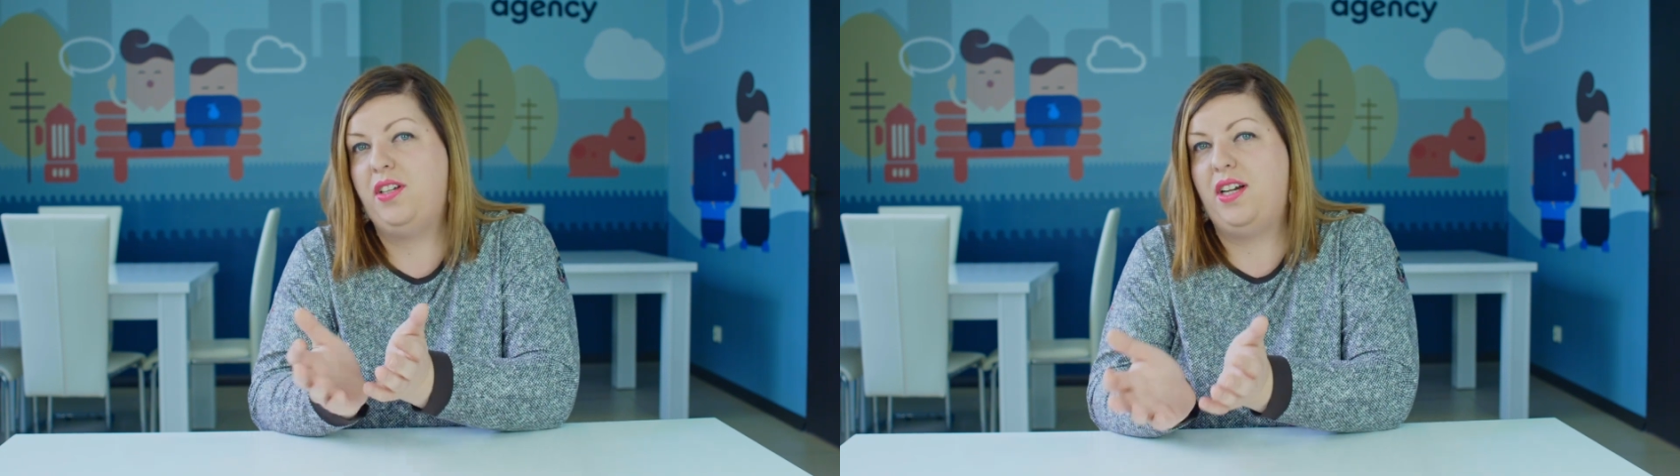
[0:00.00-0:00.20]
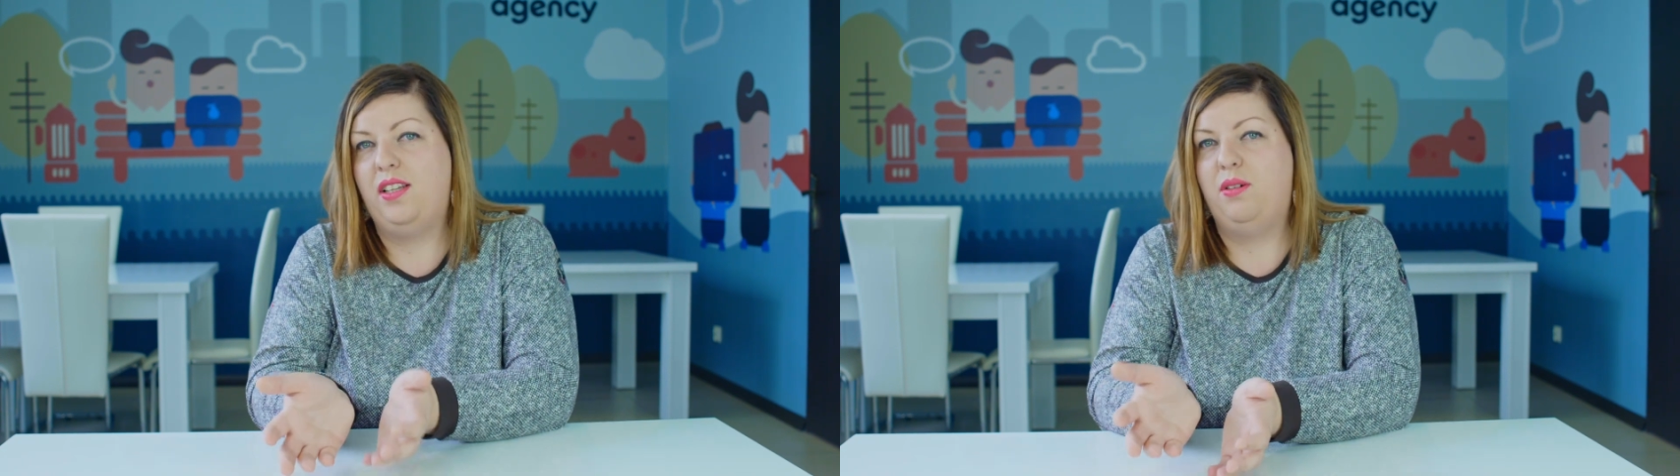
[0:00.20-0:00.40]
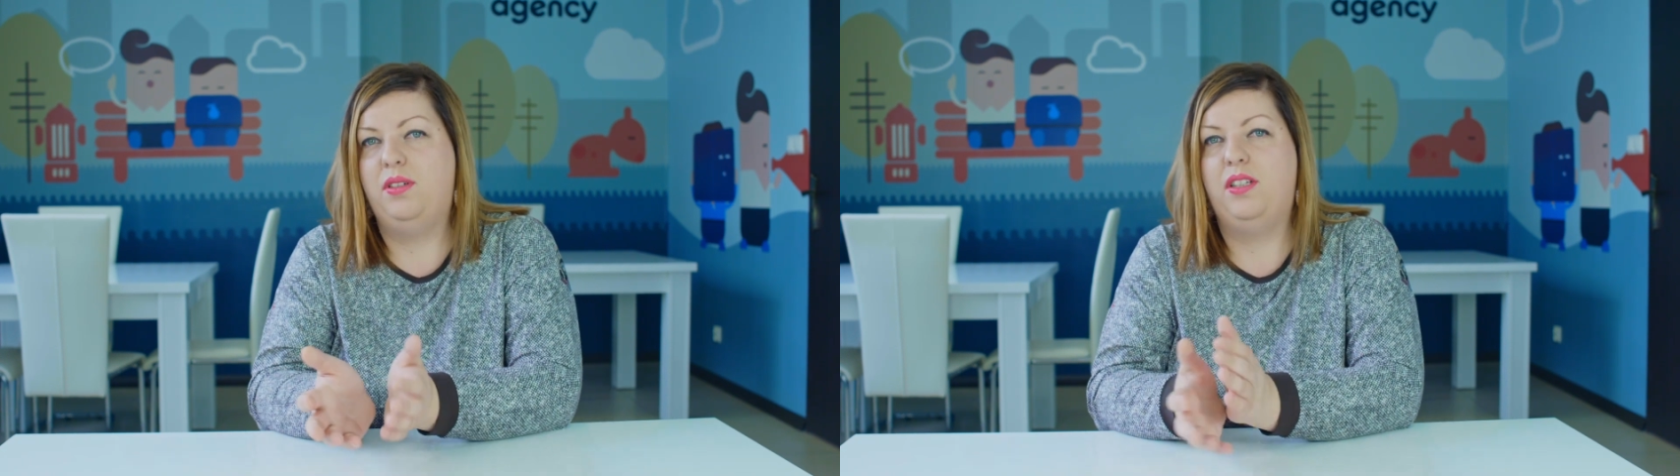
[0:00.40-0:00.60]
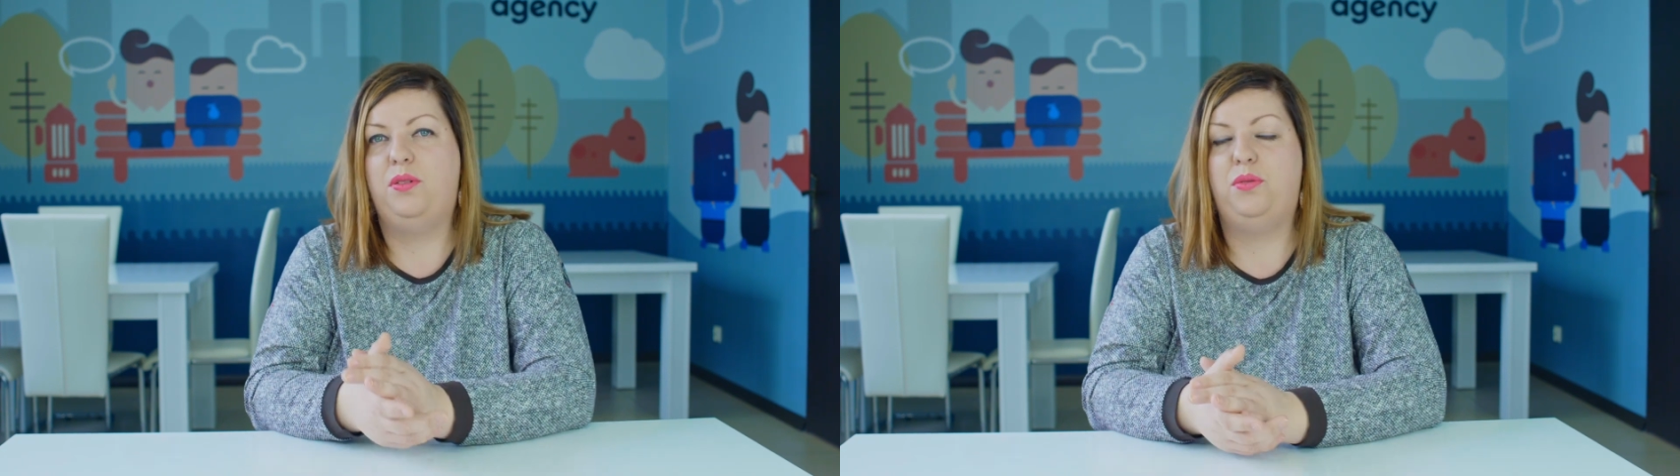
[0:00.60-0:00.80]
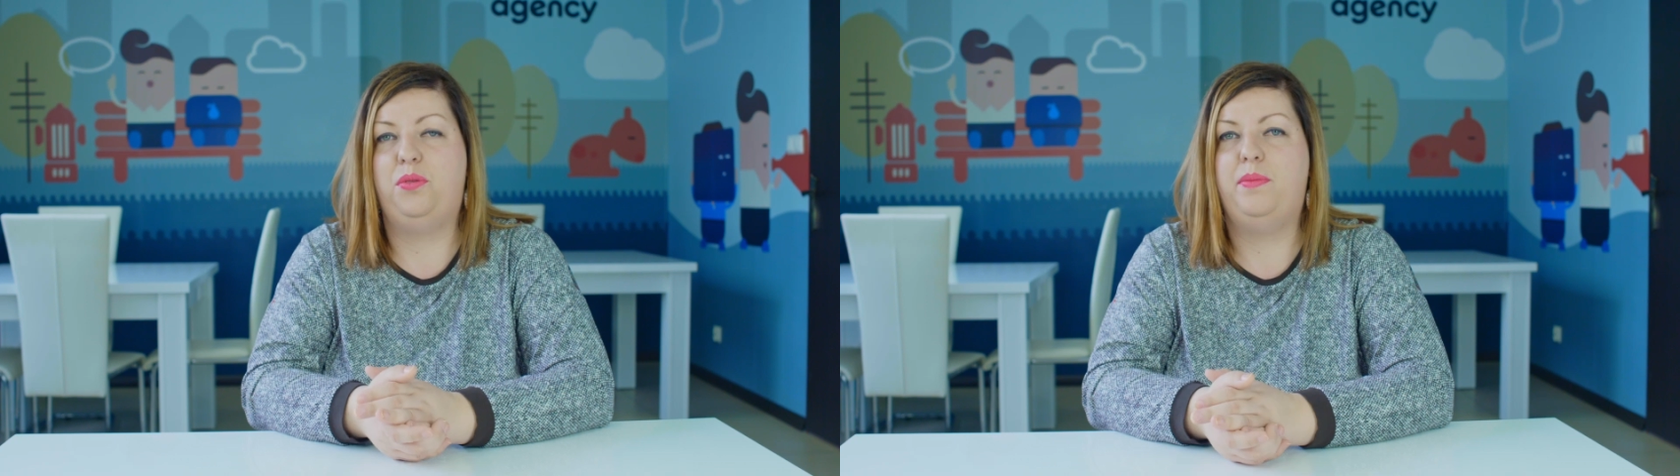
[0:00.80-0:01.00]
i kanały na
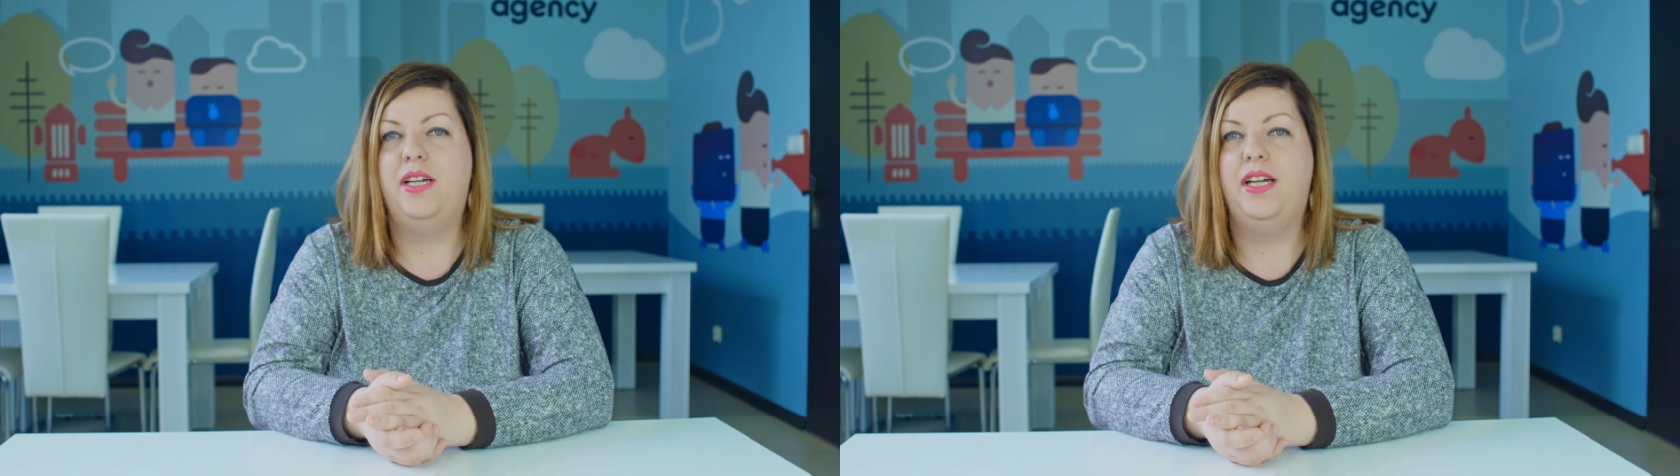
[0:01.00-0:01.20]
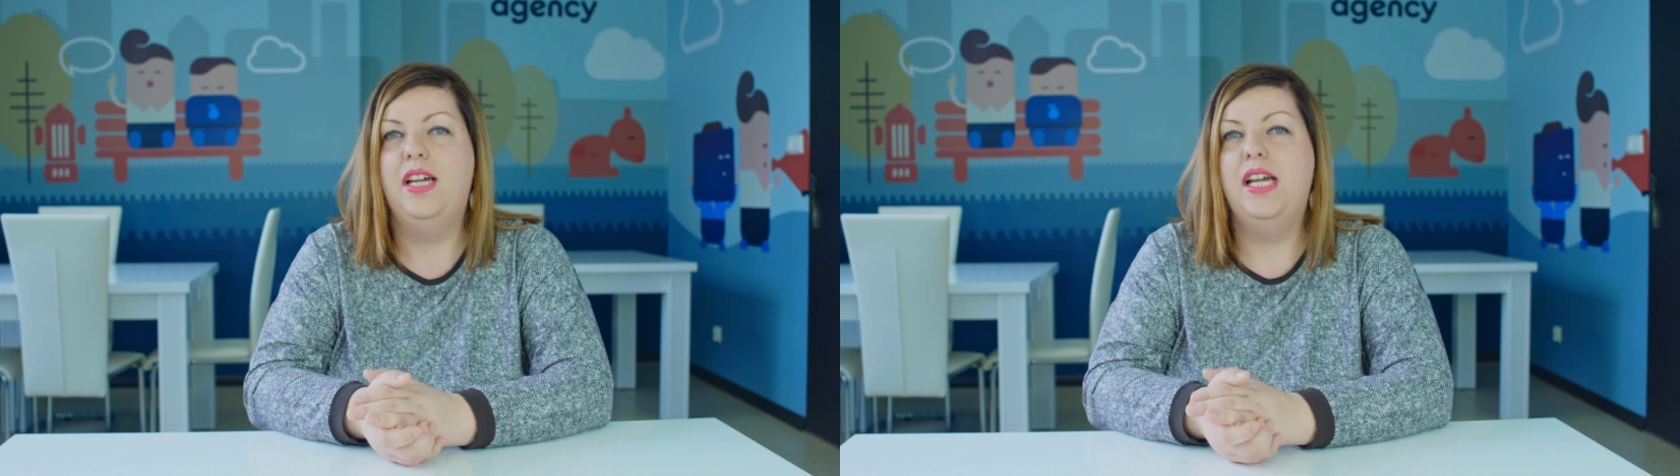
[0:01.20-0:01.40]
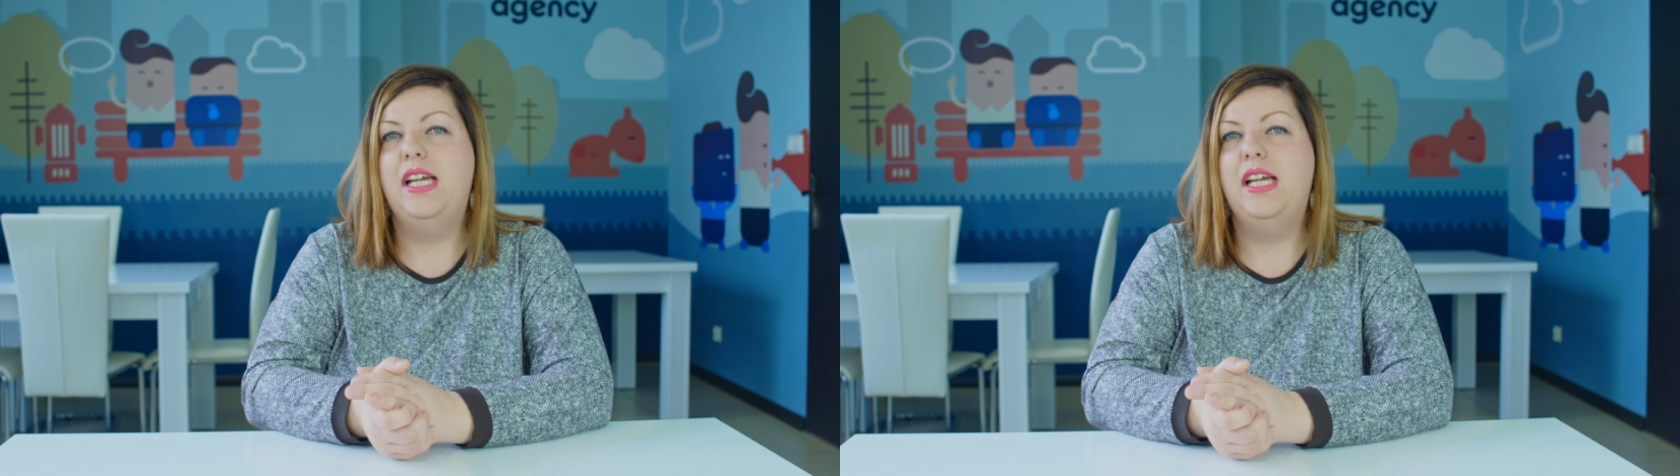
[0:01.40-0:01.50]
YouTubie